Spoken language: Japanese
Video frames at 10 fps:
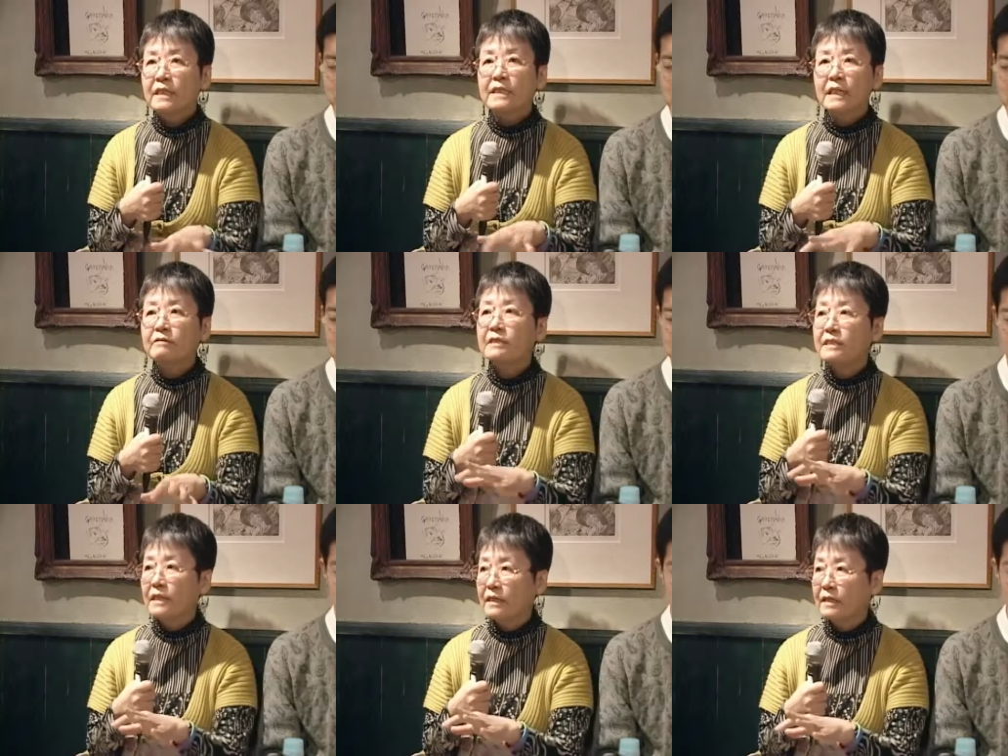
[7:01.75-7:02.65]
手探り
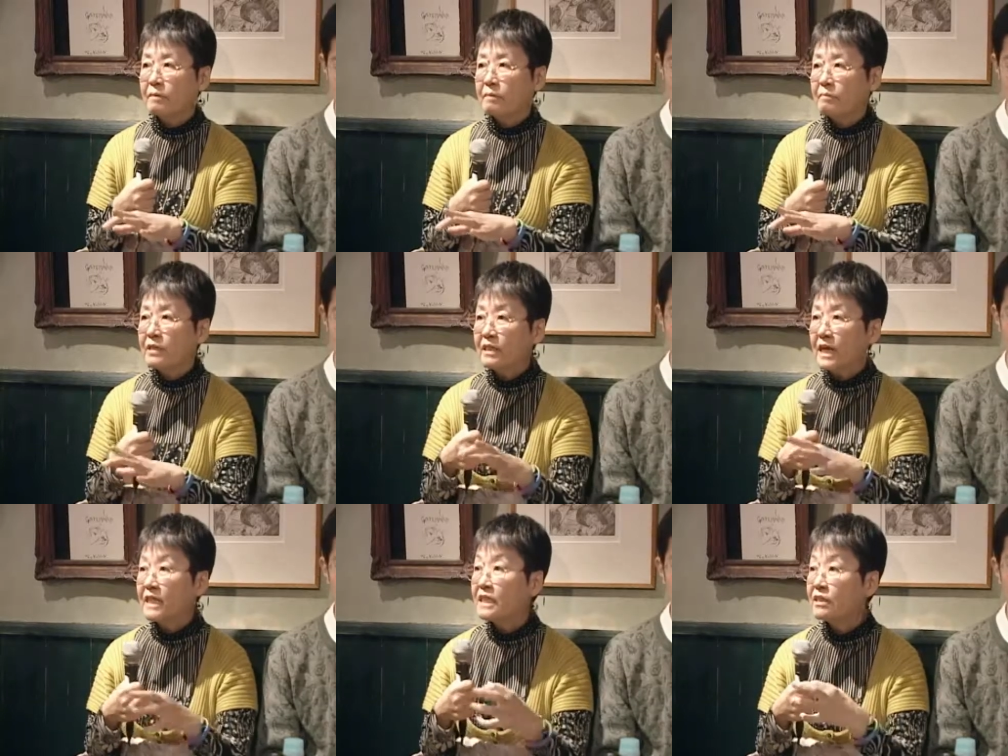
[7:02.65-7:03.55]
でみんなで
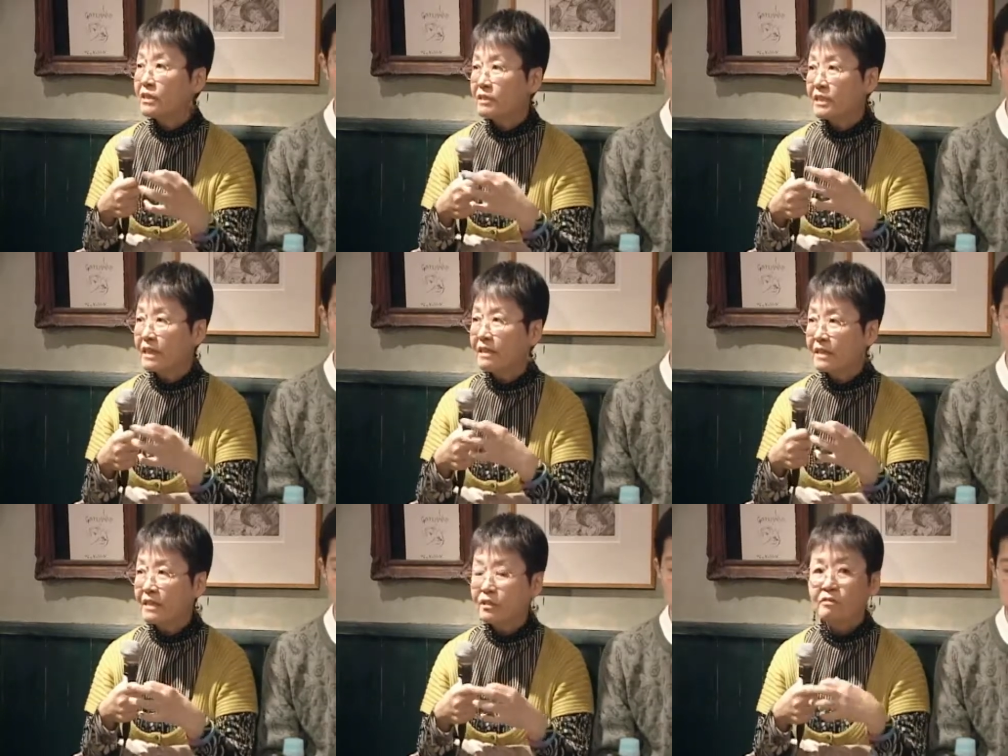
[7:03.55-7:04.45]
話しなが
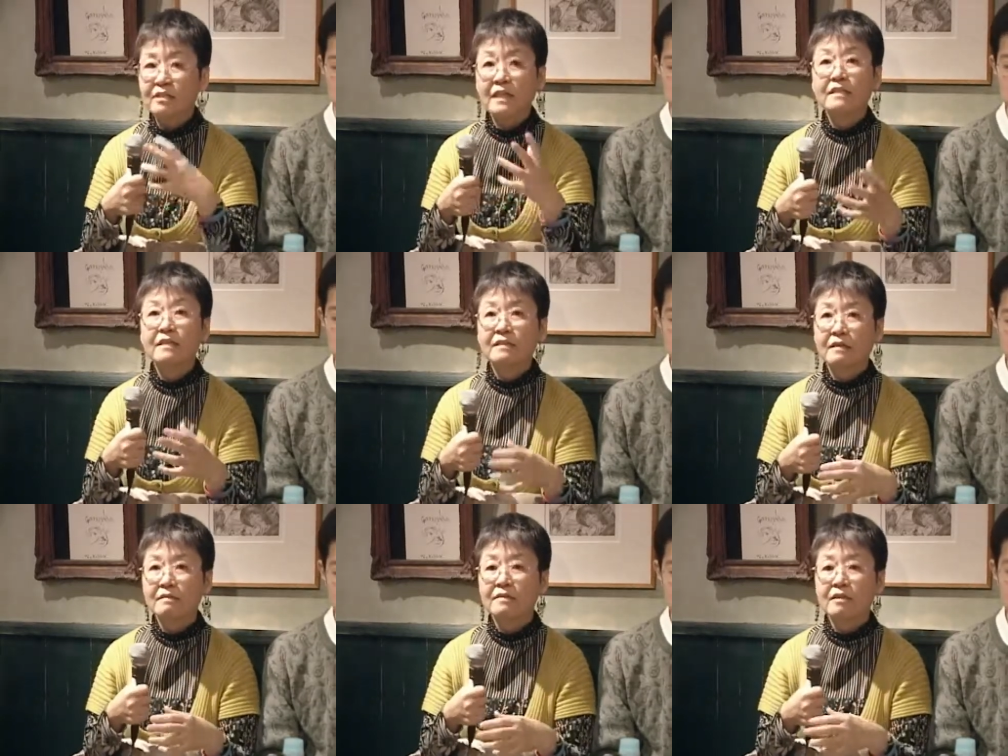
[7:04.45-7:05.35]
ら作り上げてき
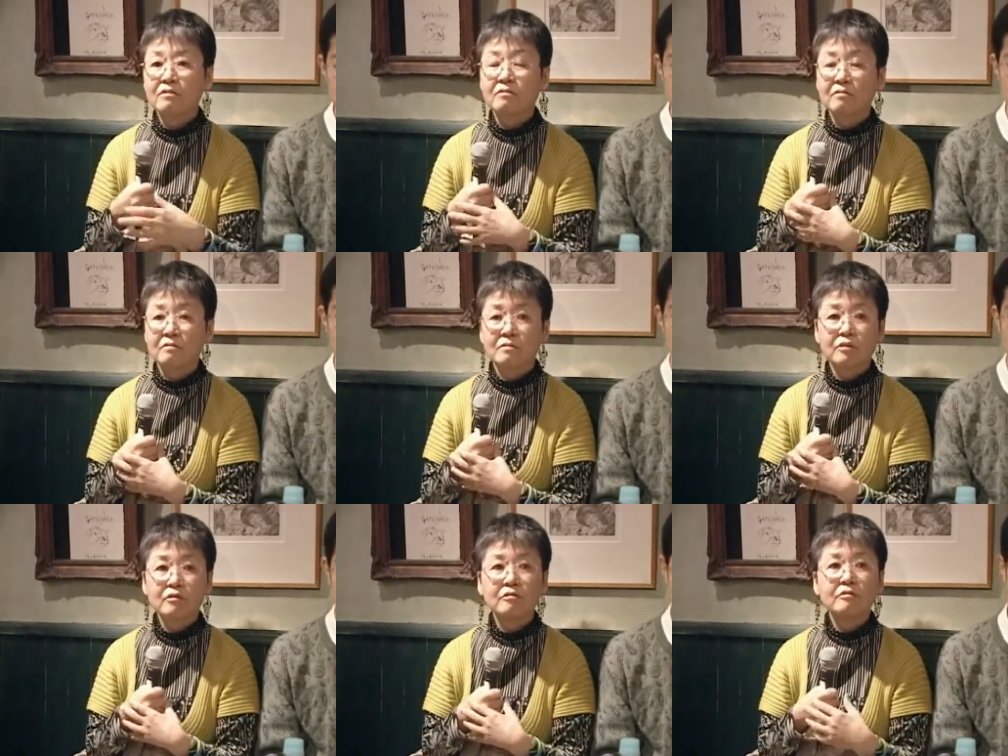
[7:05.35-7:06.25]
たっていう
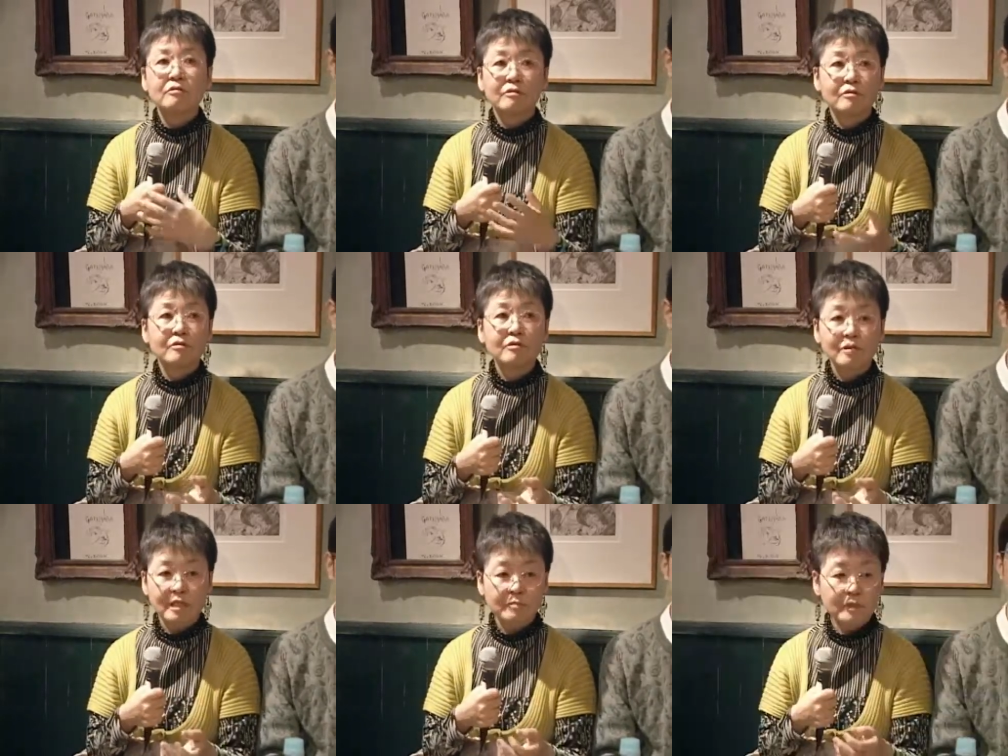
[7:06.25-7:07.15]
そういう状況
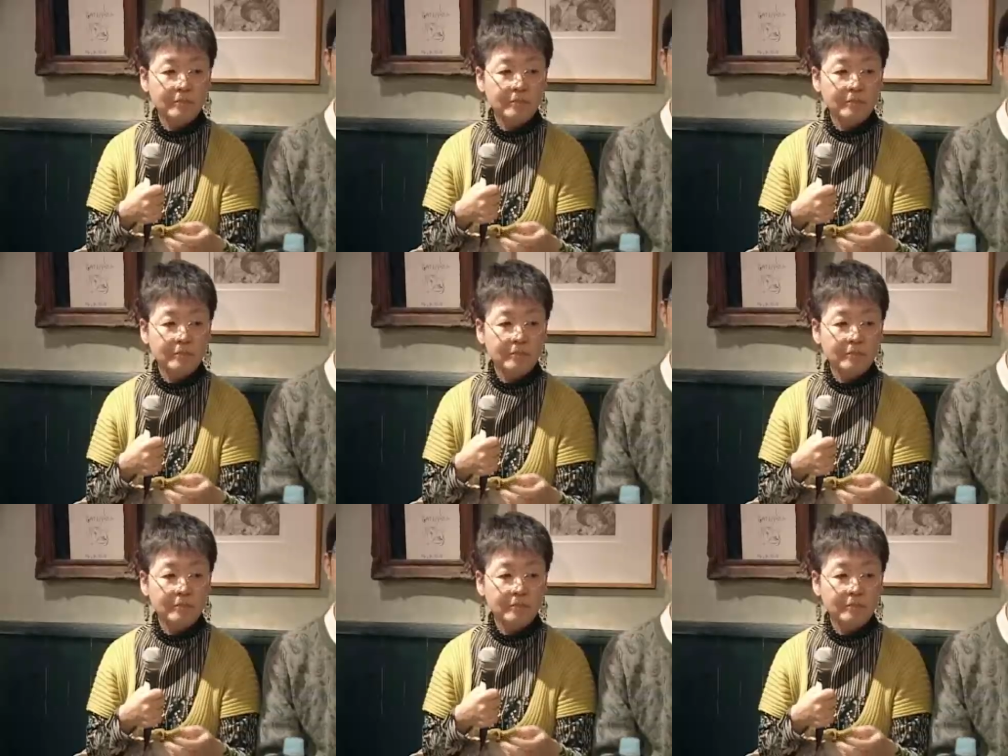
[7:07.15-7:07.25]
になります